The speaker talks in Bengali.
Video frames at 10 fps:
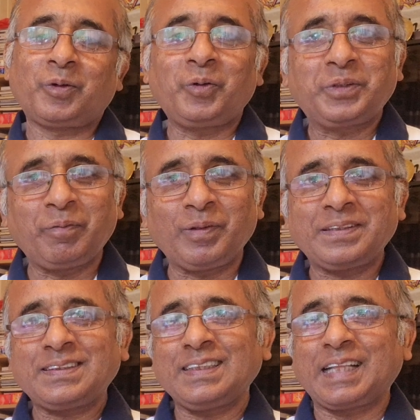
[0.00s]
তখন সে
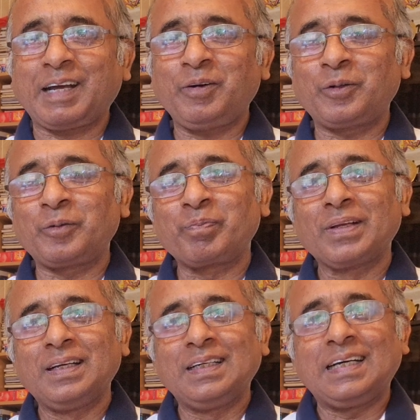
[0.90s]
বলতেছে দেখো
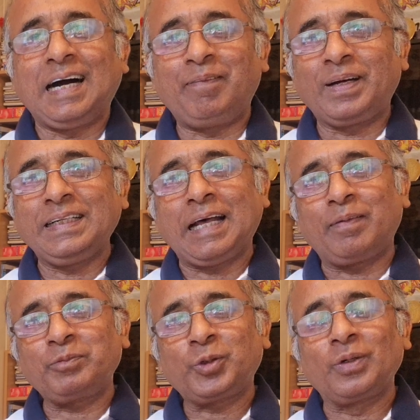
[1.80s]
আমার
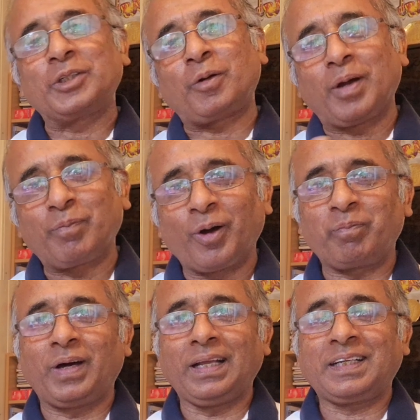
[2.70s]
নাম শুনলে সবাই
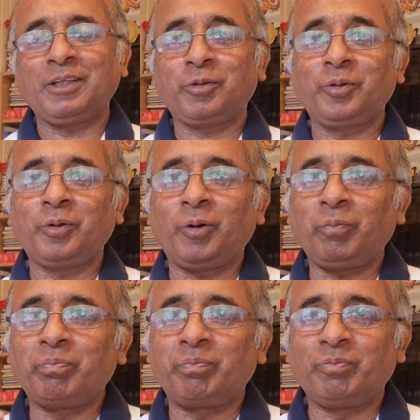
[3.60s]
ভয় পায় কিন্তু
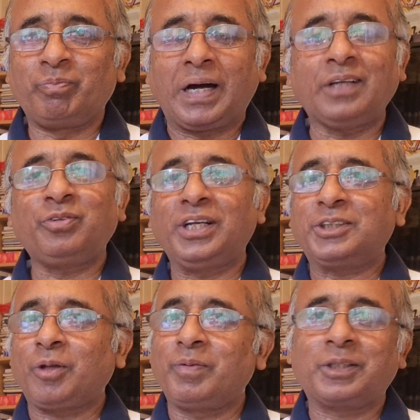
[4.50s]
বাই
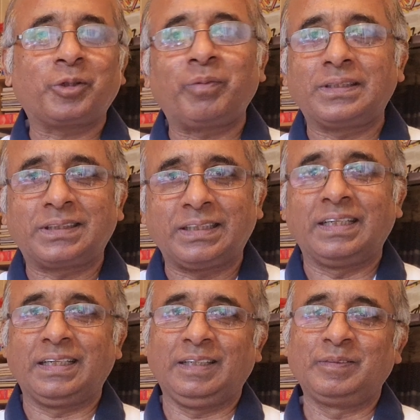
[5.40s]
ফেস তো আমাকে সবাই
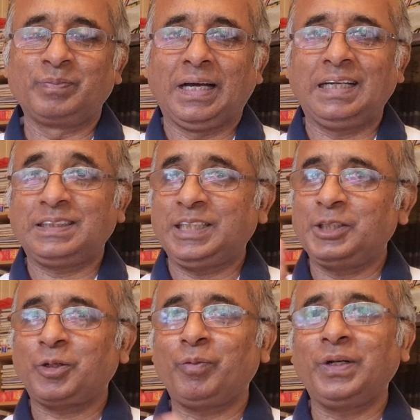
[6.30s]
চিনে না আর
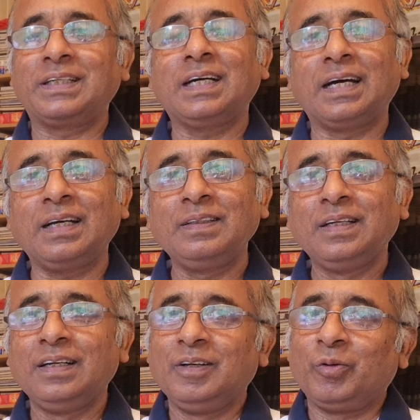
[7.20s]
সেই সময় এটা
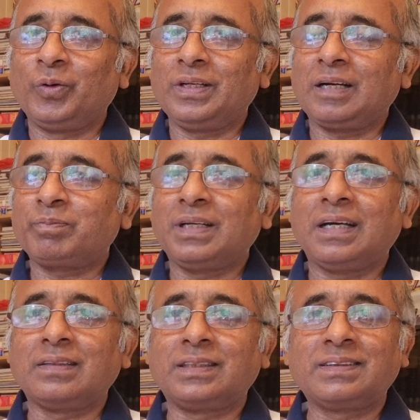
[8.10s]
ওই
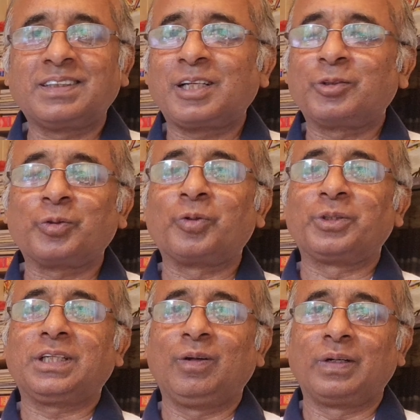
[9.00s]
আপনার ডিজিটাল
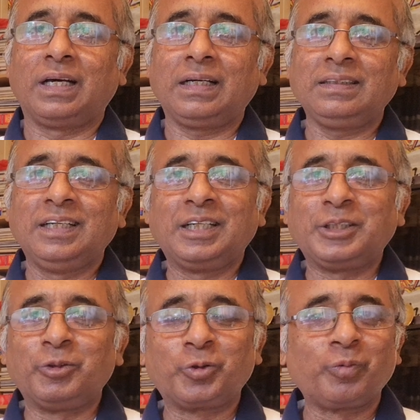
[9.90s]
যুগও ছিল না
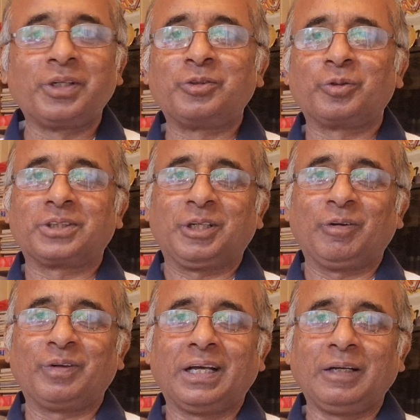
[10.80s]
ইউটিউবের যুগ
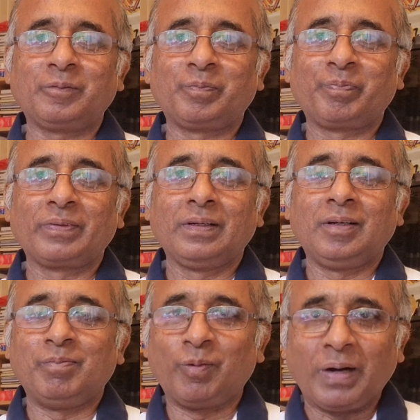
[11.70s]
ছিল না
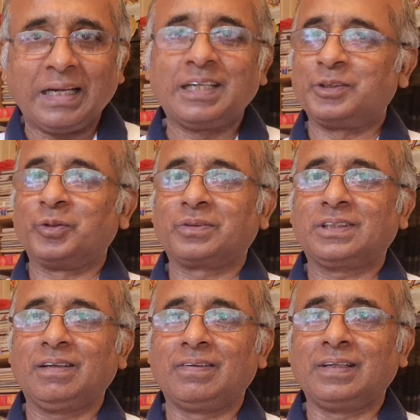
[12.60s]
মোবাইলের যুগ
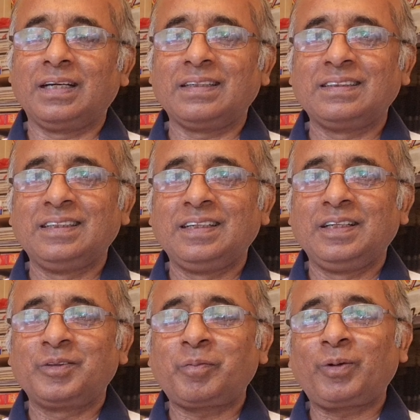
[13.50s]
ছিল না
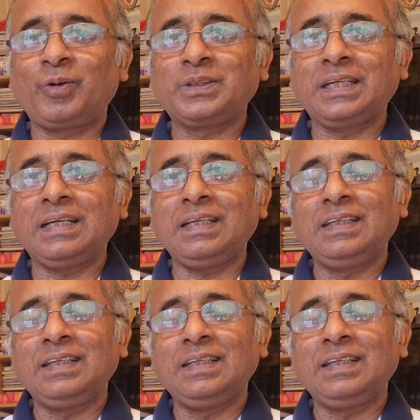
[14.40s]
তো বললো যে